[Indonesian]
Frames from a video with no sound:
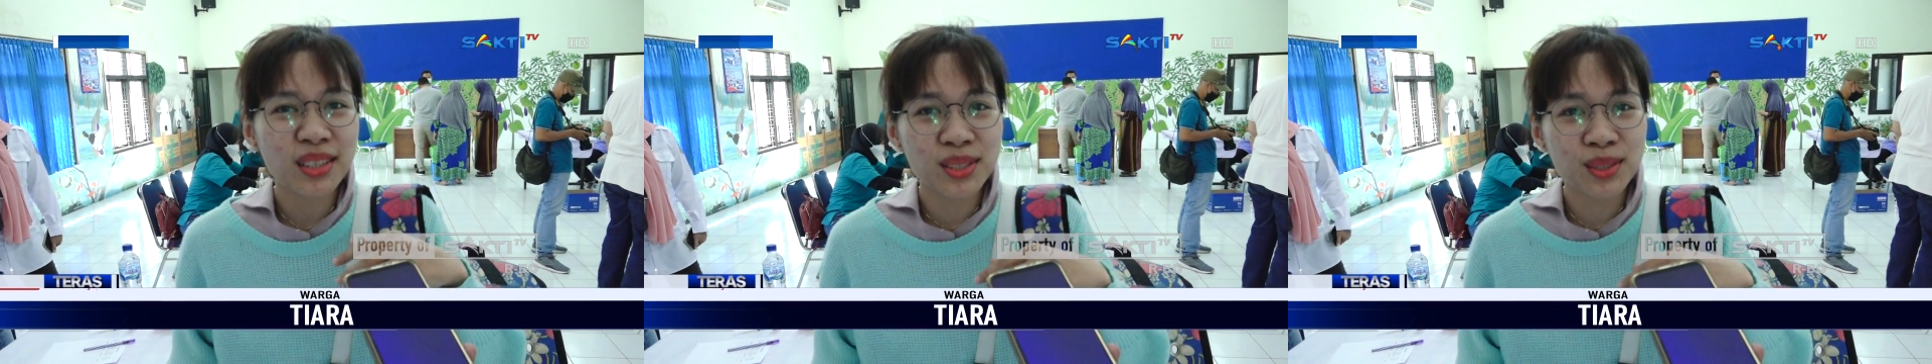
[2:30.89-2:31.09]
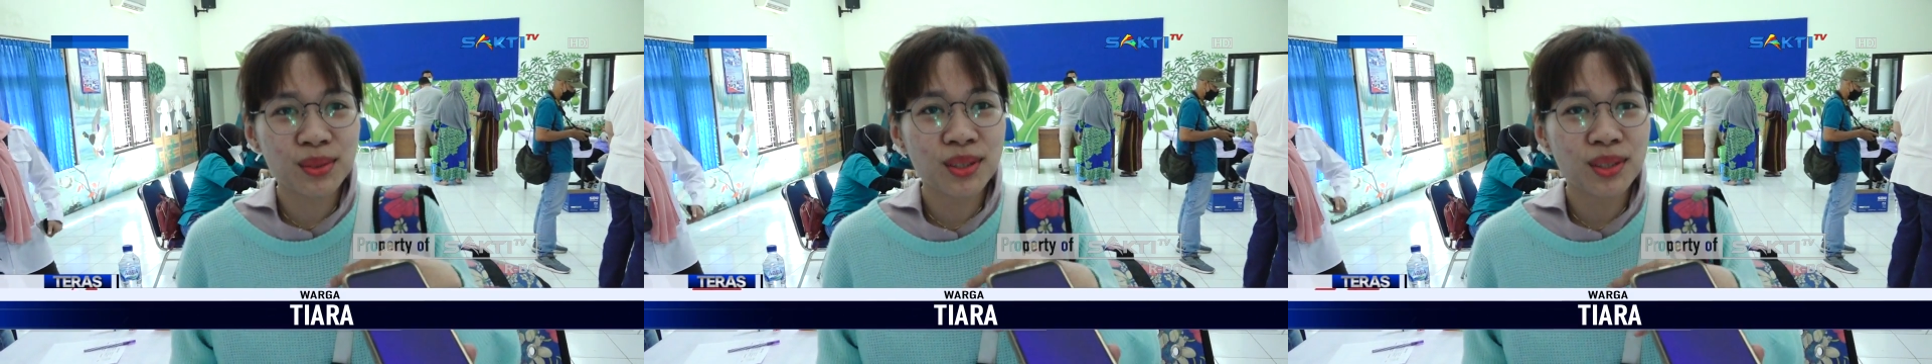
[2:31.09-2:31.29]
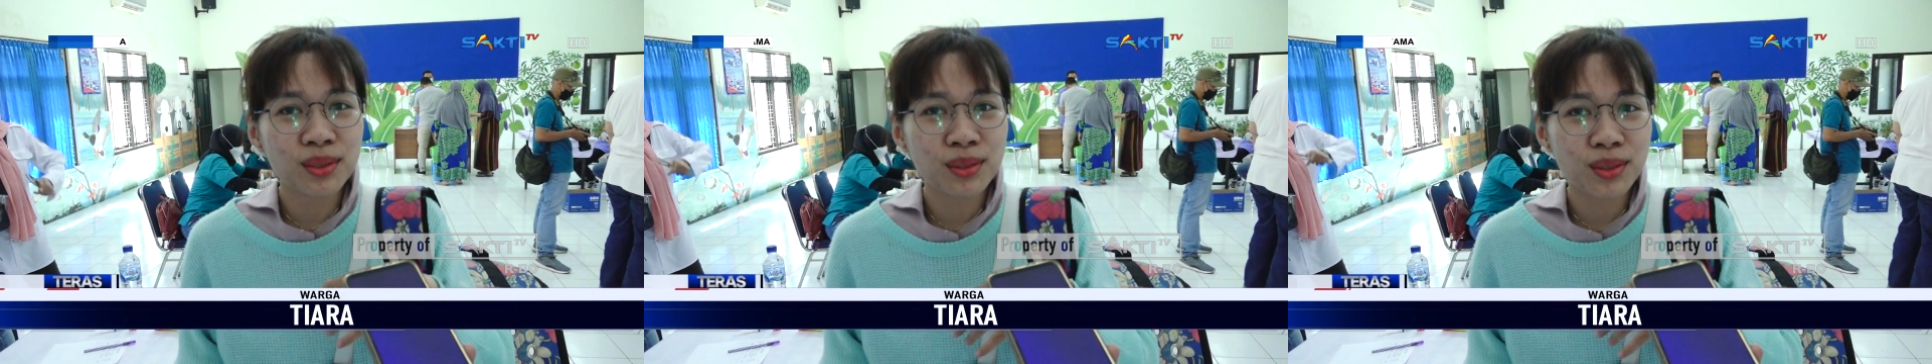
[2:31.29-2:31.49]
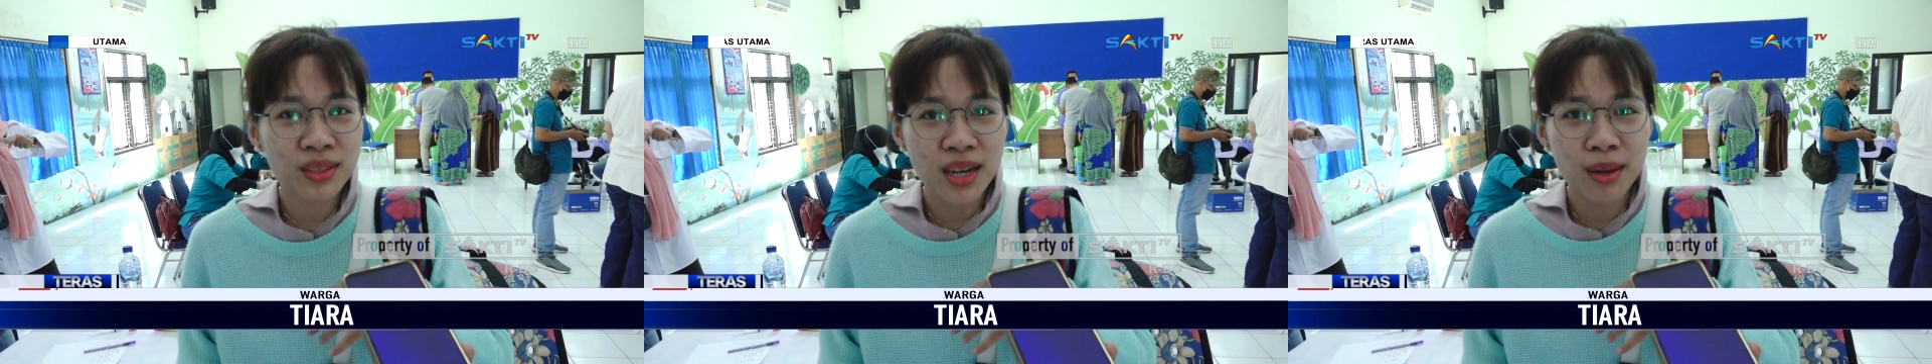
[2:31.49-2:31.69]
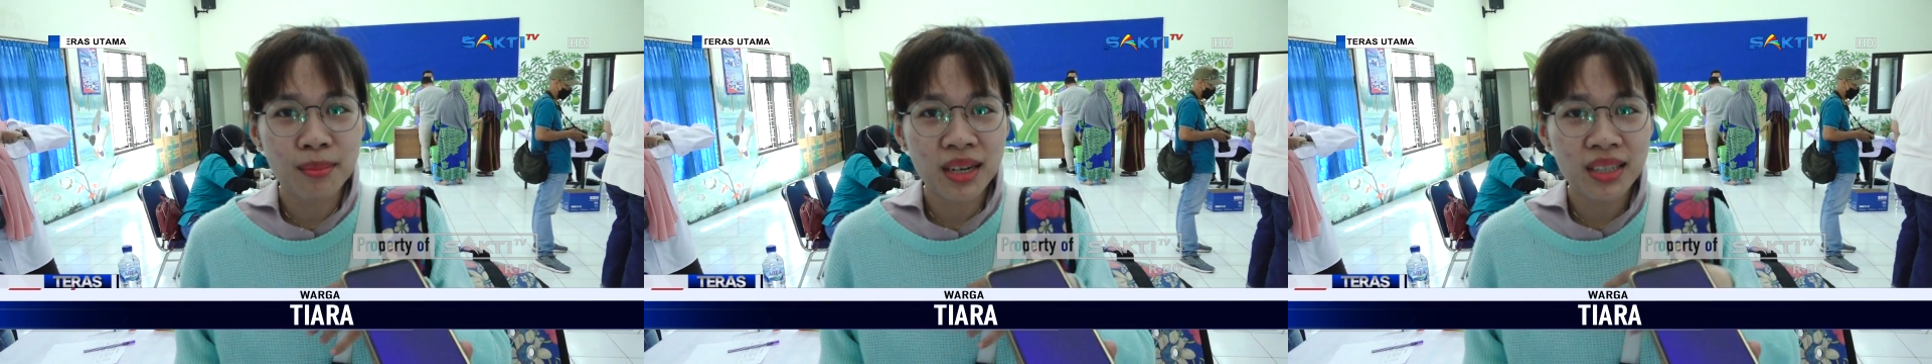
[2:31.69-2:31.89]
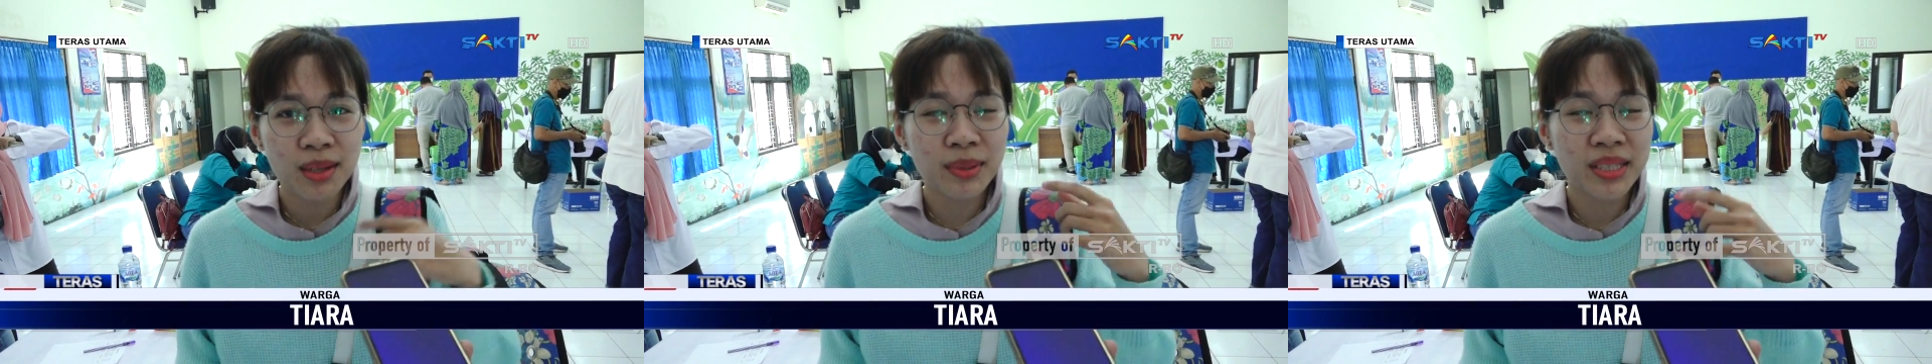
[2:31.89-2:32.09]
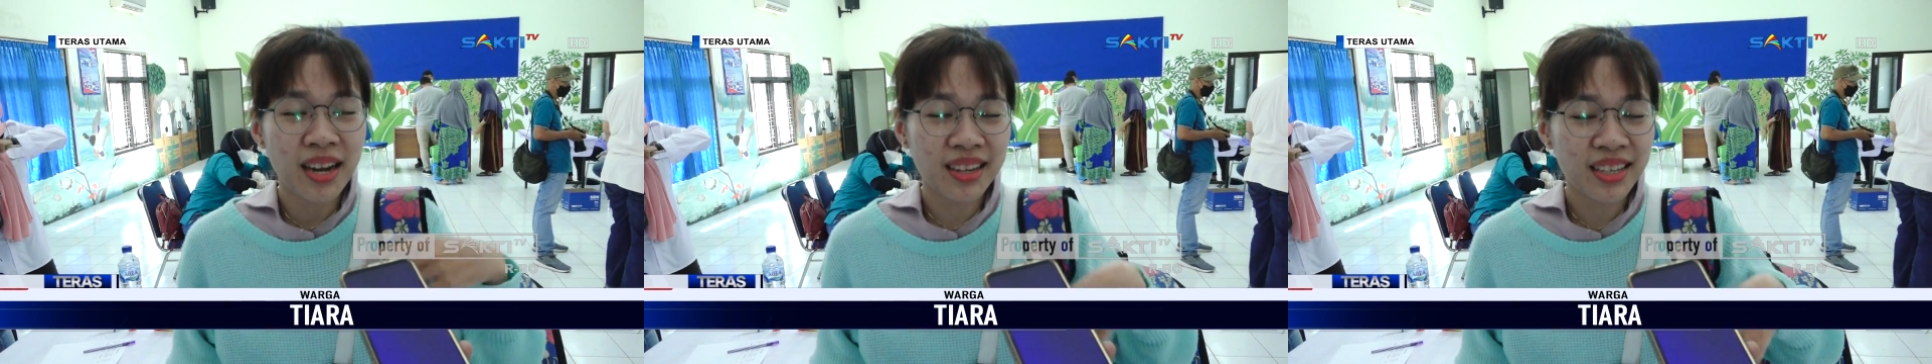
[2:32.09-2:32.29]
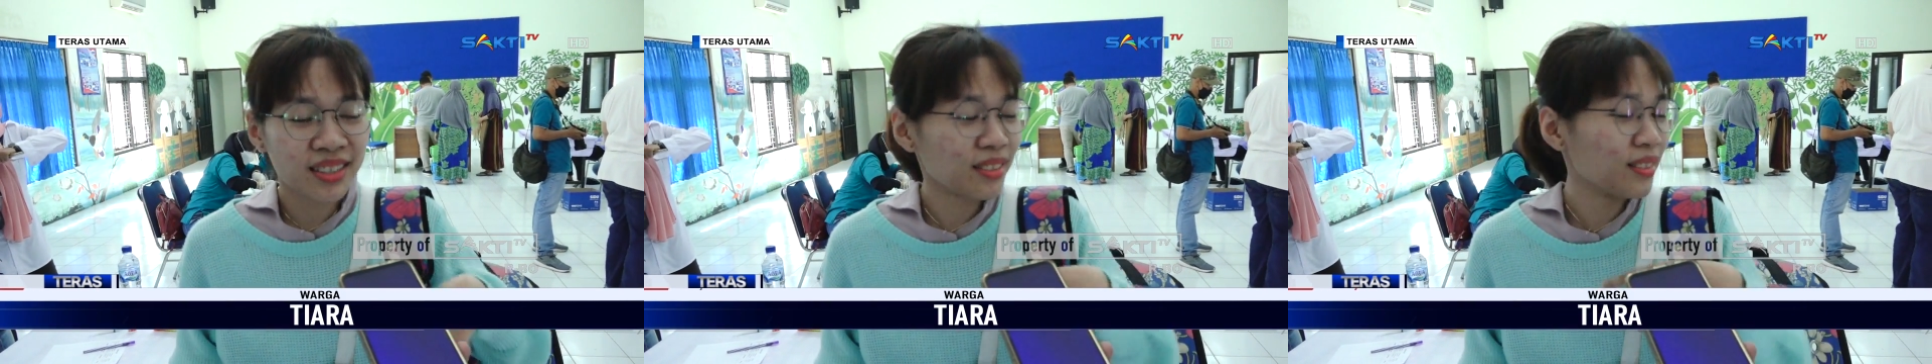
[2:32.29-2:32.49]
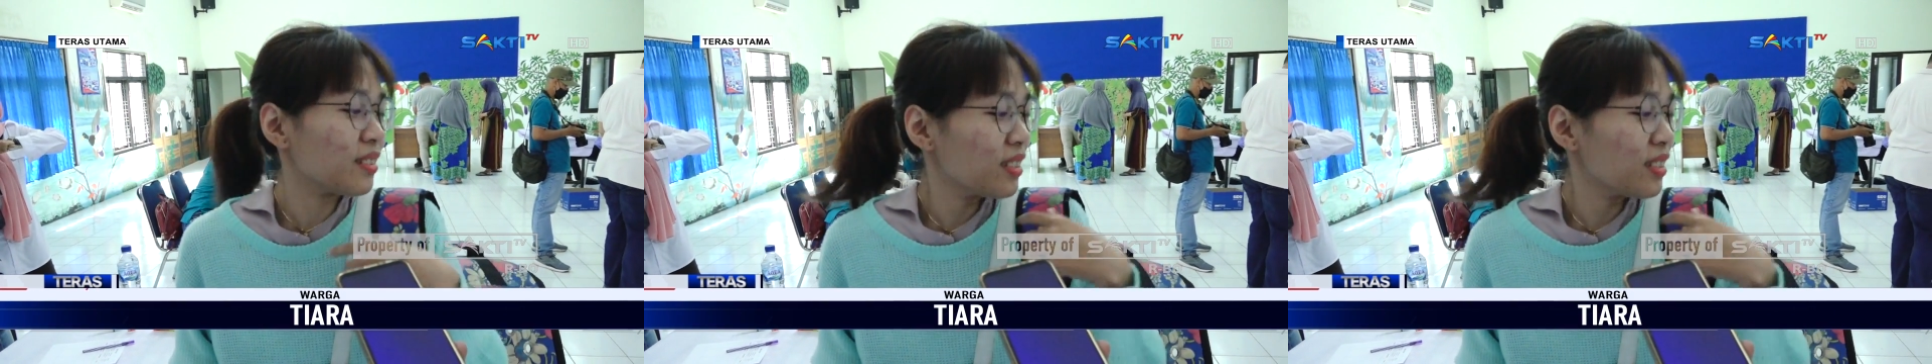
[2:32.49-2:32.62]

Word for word: lesu gitu terus gampang kena penyakit.